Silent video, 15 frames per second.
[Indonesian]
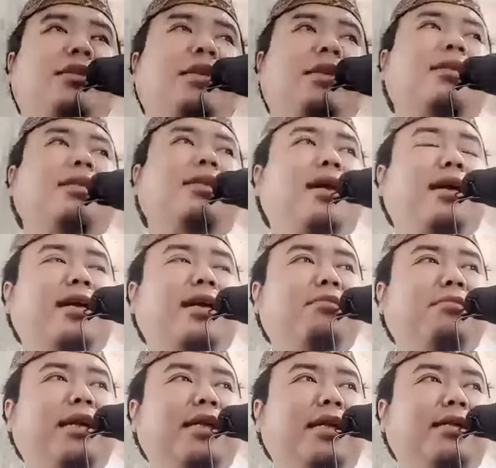Dia tidak akan
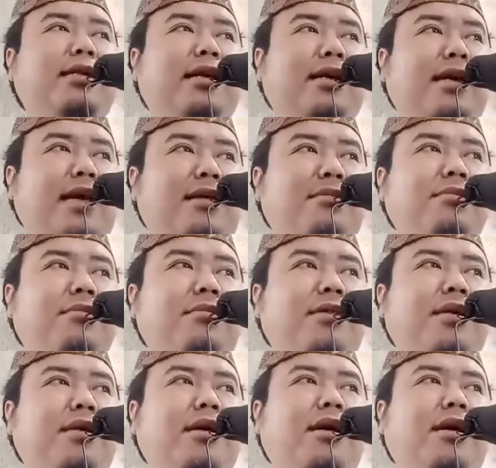mati tenggelam,